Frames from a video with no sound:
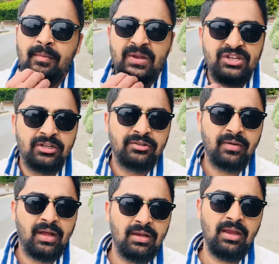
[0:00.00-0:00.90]
पेशेंट्स
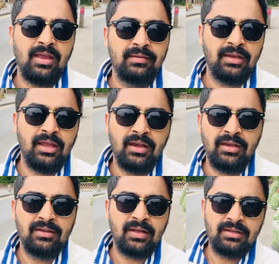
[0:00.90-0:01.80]
वगैरह की कैसे केयर
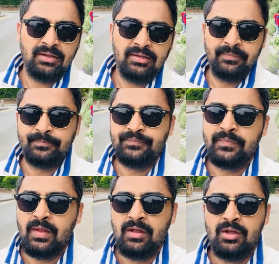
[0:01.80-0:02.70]
की जाती है
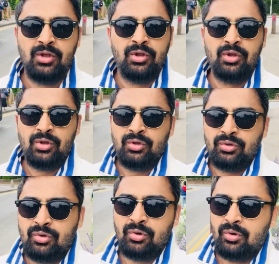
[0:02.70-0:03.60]

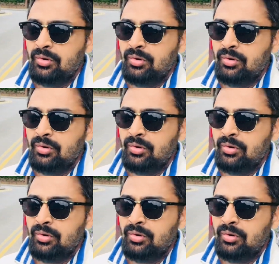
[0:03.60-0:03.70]
तो